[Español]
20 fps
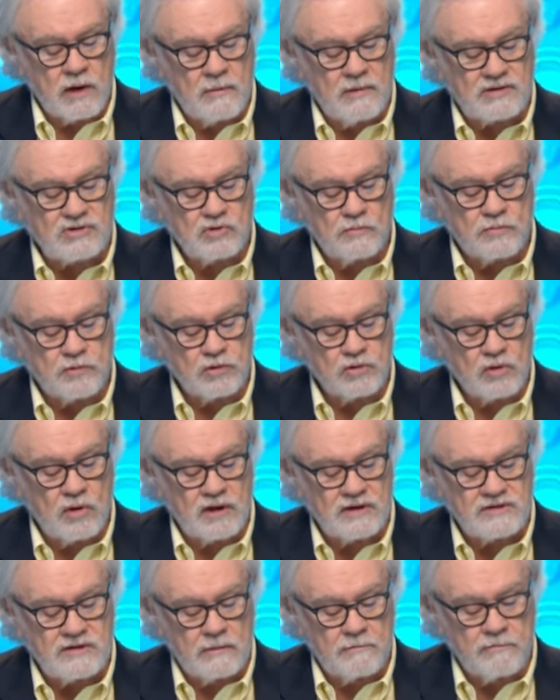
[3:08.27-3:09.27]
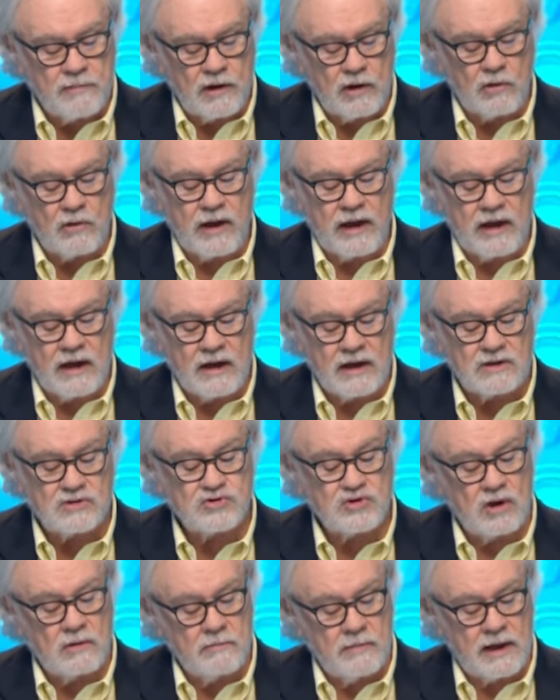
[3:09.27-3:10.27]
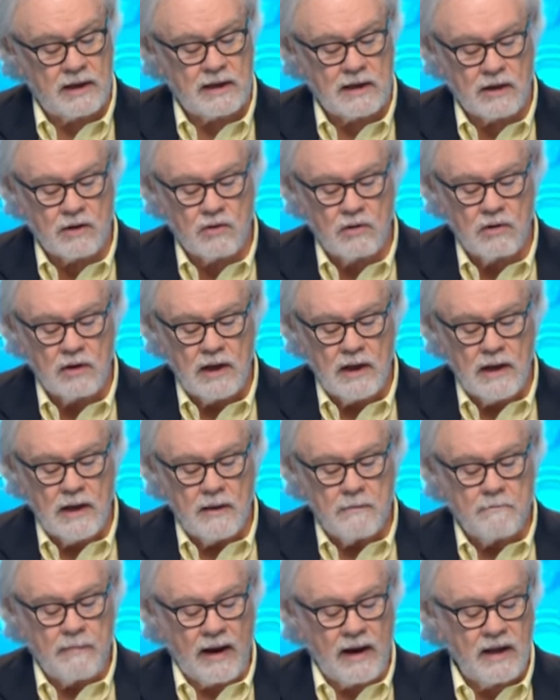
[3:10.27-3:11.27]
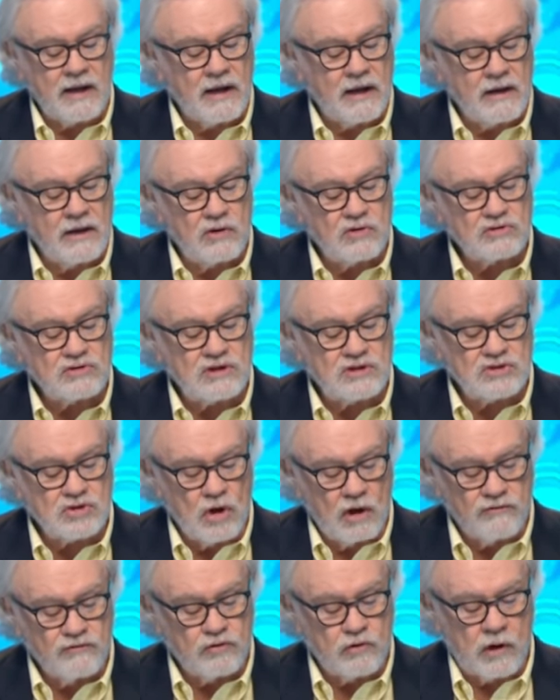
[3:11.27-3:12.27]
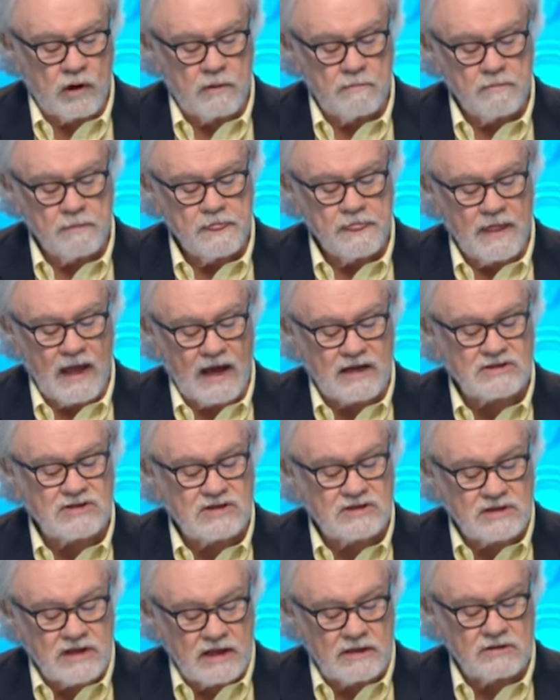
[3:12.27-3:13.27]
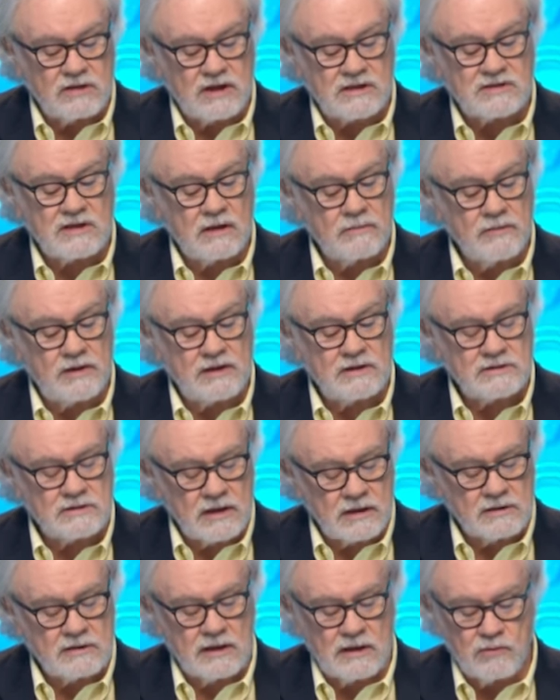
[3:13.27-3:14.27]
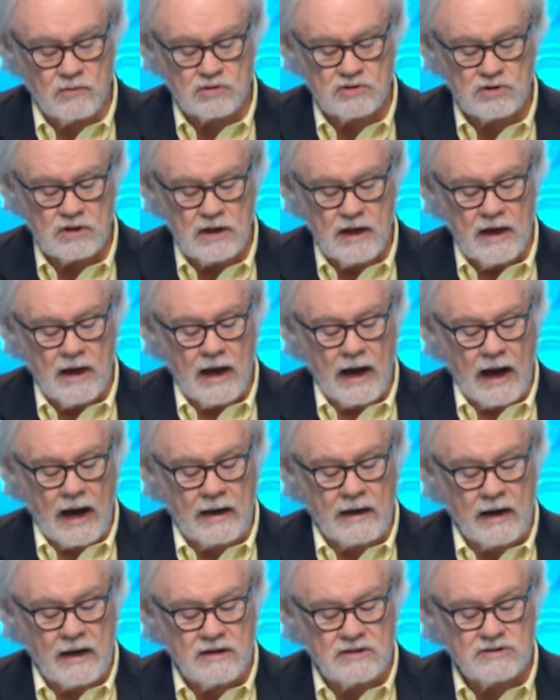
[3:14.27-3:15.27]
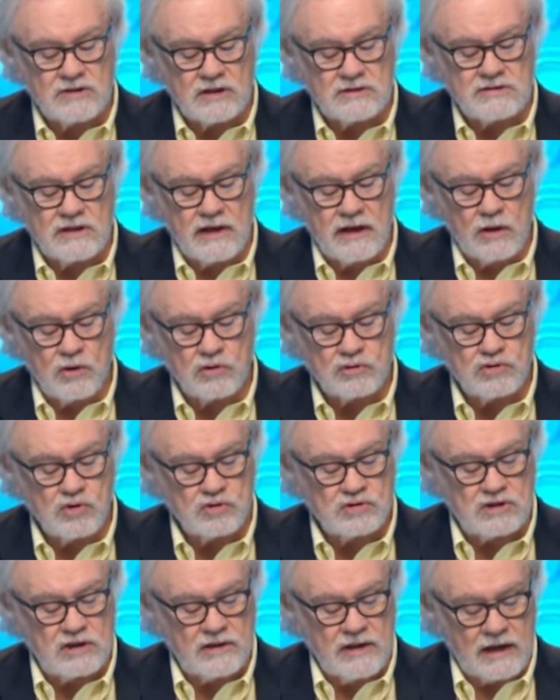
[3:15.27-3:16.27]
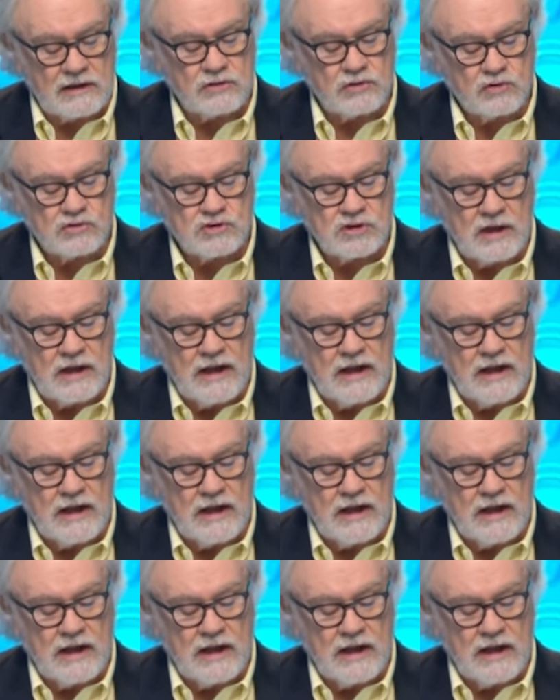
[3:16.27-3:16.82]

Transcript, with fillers: más oportunidades de empleo e ingresos en México para ingenieros de software, asistentes administrativos, analistas de negocios y datos,